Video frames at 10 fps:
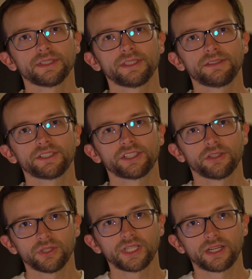i
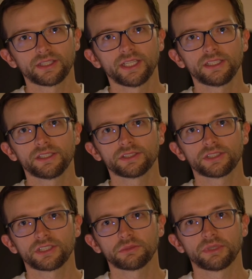się ogarnęli,
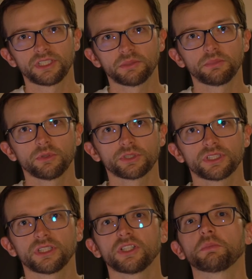że chyba nie było
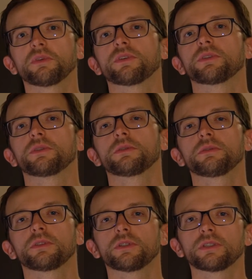żadnego
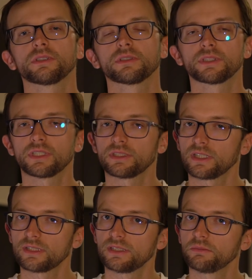powodu do
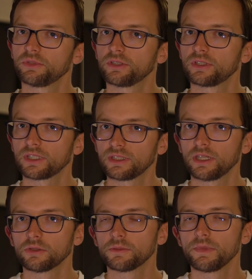kasacji mojego
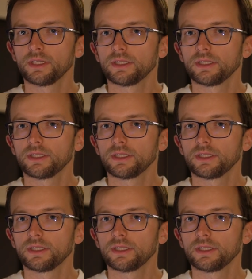kanału.